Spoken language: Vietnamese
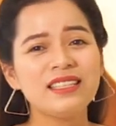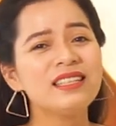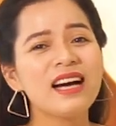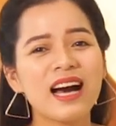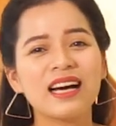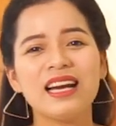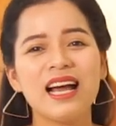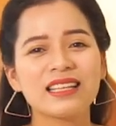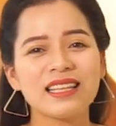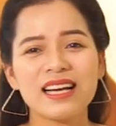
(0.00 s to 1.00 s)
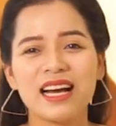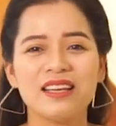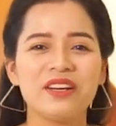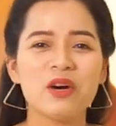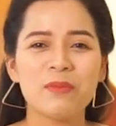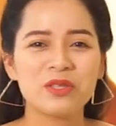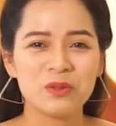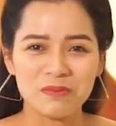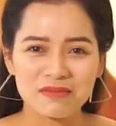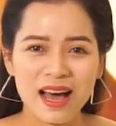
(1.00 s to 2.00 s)
chưa hẳn là tất cả những điều mà
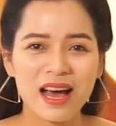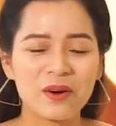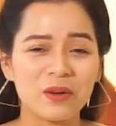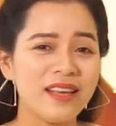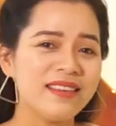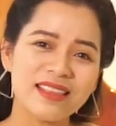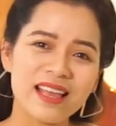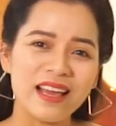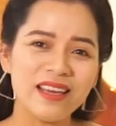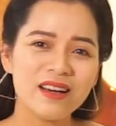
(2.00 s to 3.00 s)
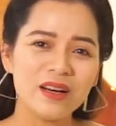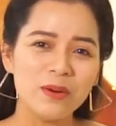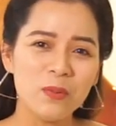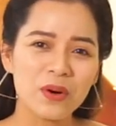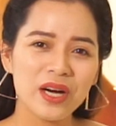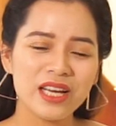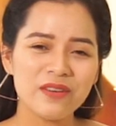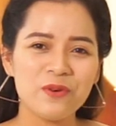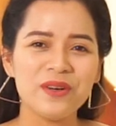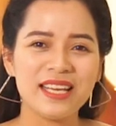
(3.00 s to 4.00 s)
chúng ta có thể nhìn thấy ở một
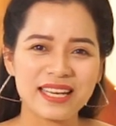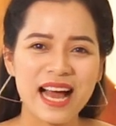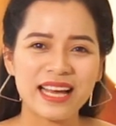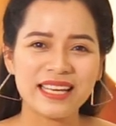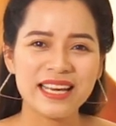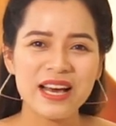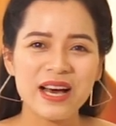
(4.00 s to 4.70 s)
người phụ nữ hiện đại.